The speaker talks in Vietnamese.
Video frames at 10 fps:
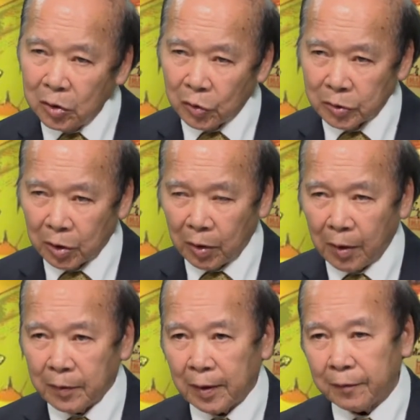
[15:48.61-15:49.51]
rồi sau
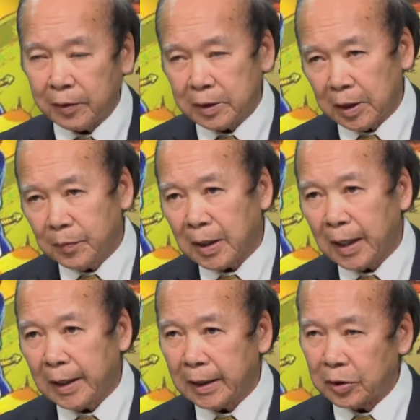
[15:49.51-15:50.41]
đó là chiếm
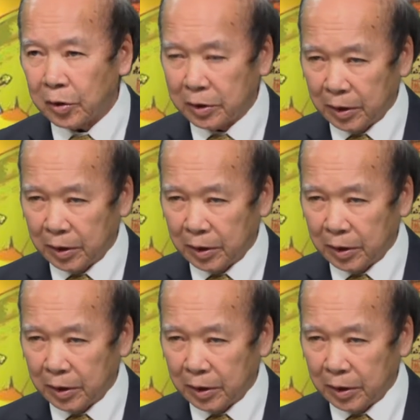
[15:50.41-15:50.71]
gia định rồi